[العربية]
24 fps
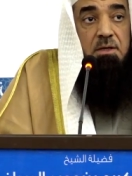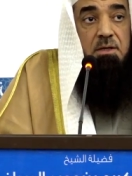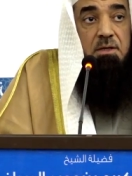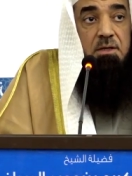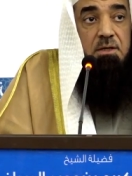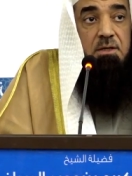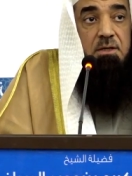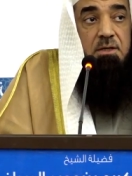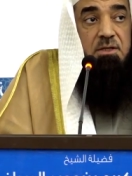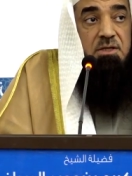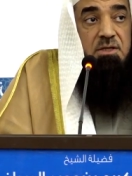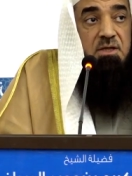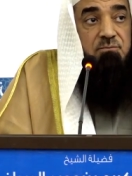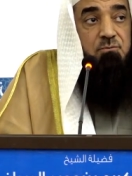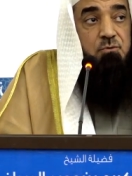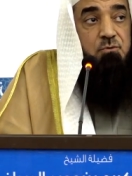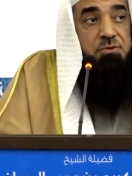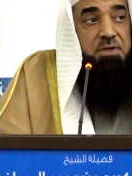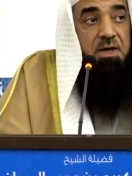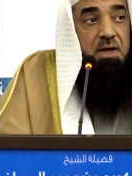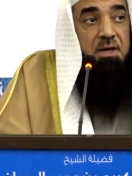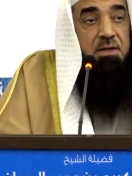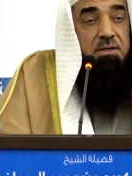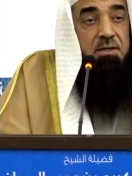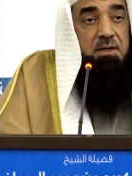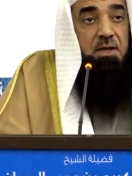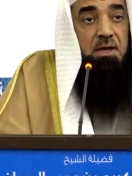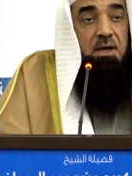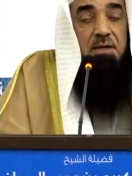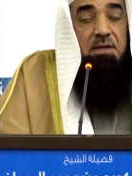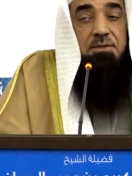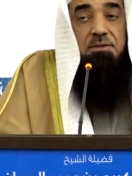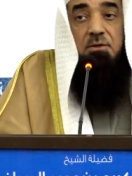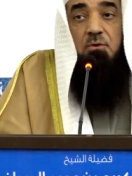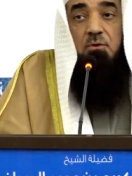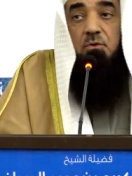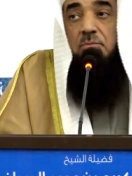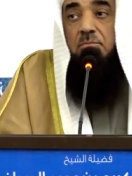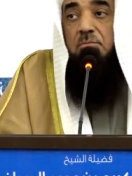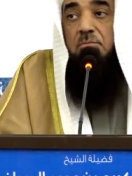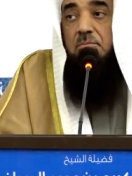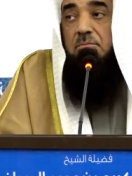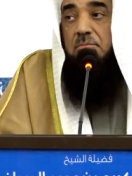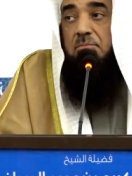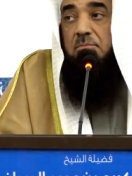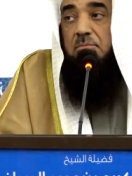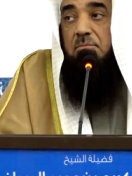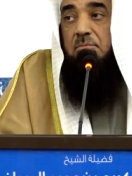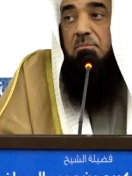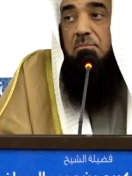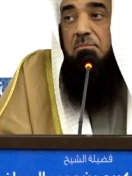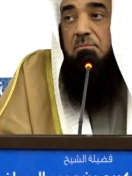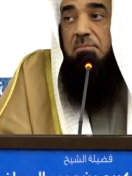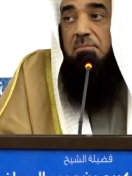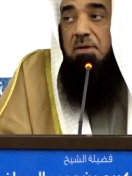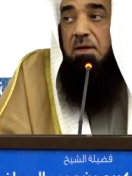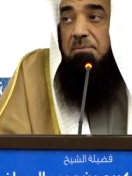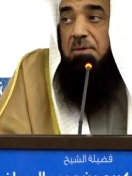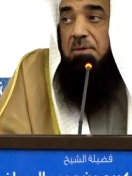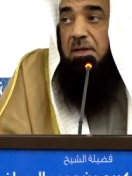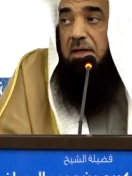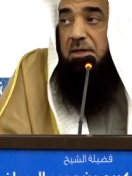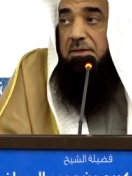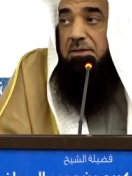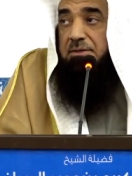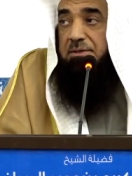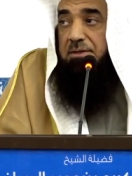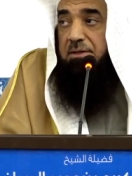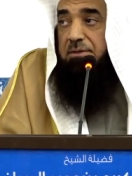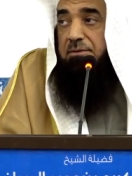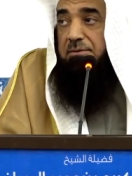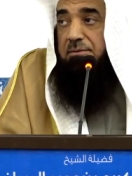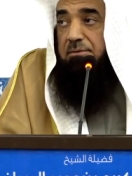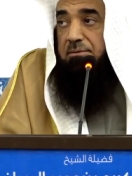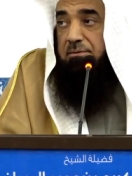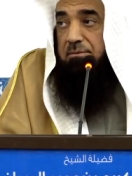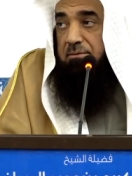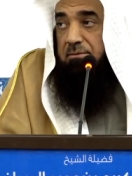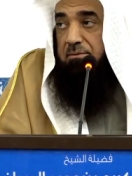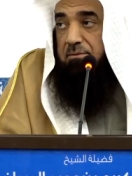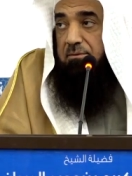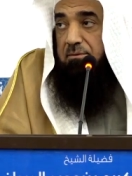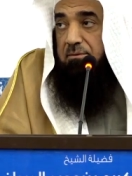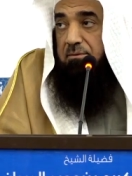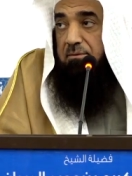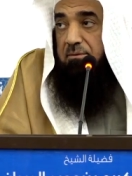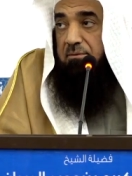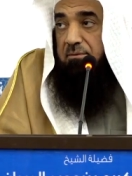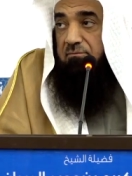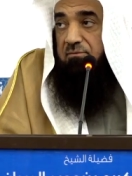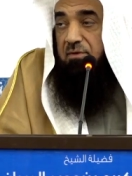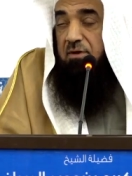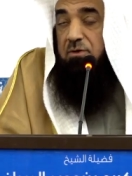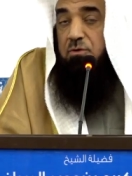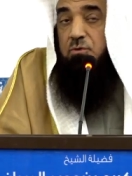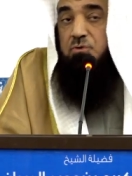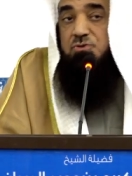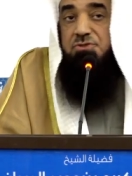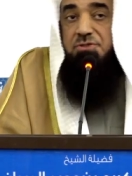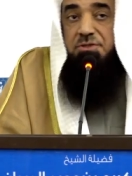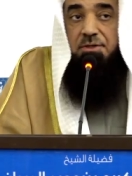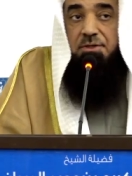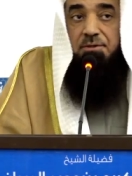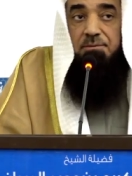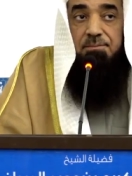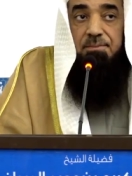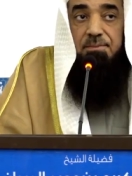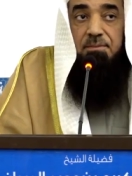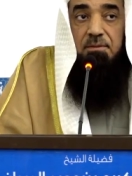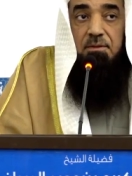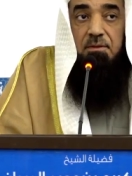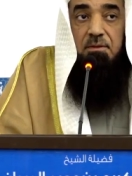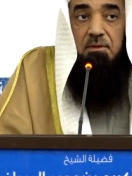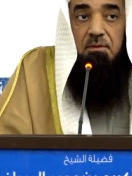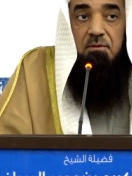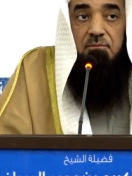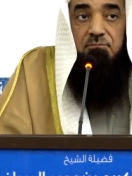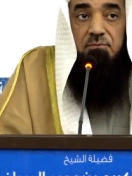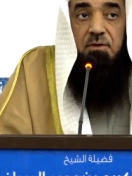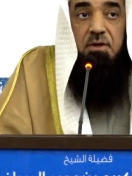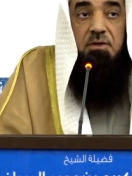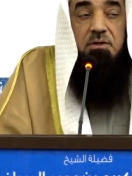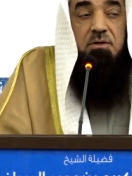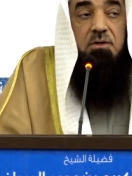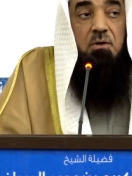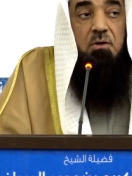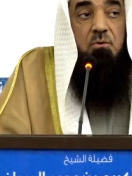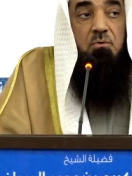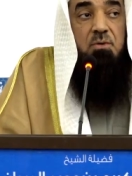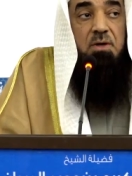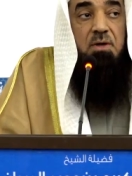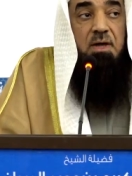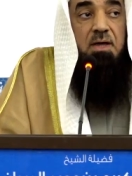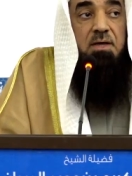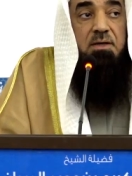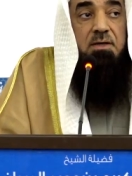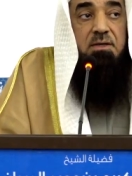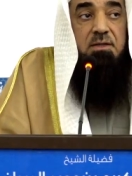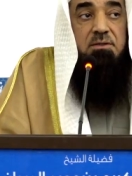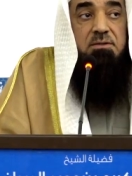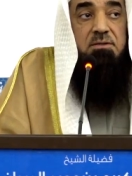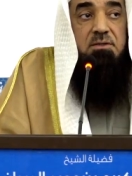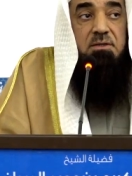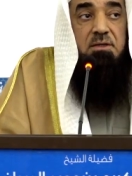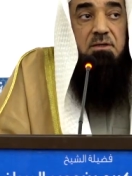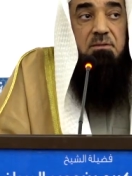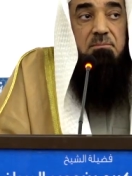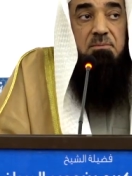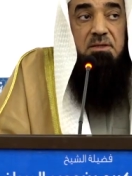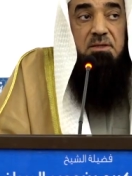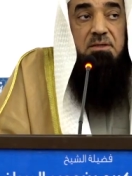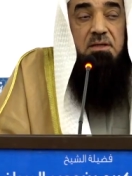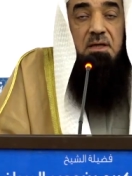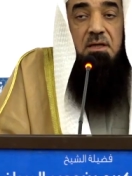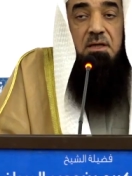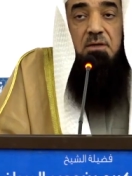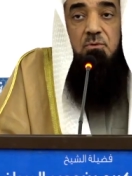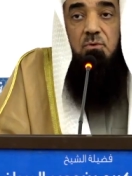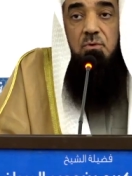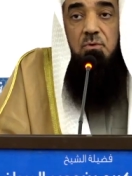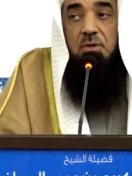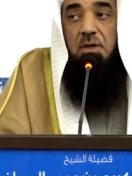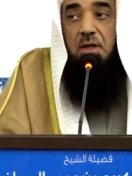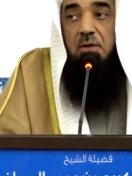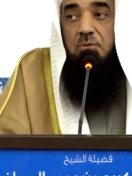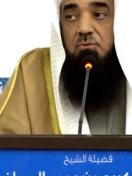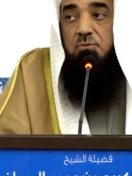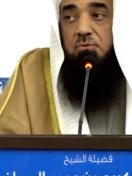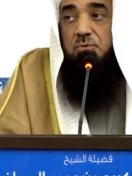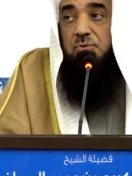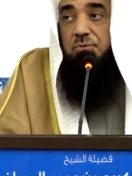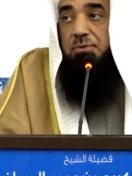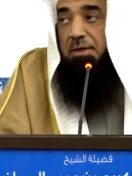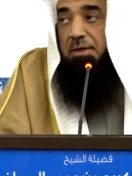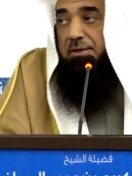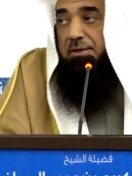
إذا فتح لأحدكم باب خير فليسرع فإنه لا يدري متى يغلق دونه